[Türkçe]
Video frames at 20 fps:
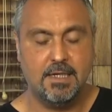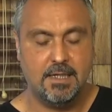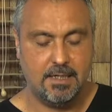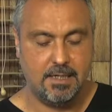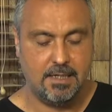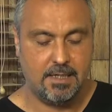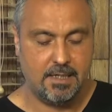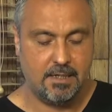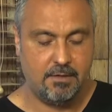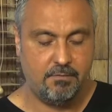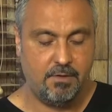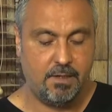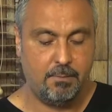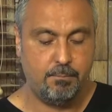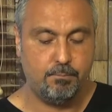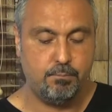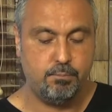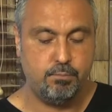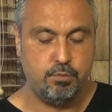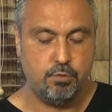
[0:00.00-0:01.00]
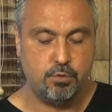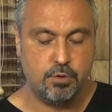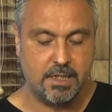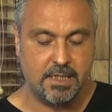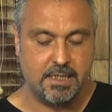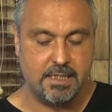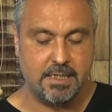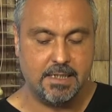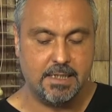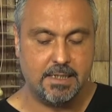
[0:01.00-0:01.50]
ee, ve
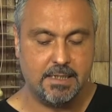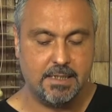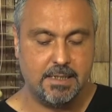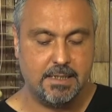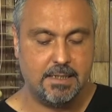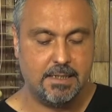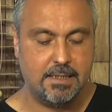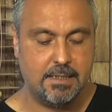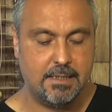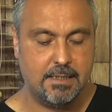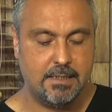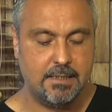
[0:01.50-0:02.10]
buradaki e,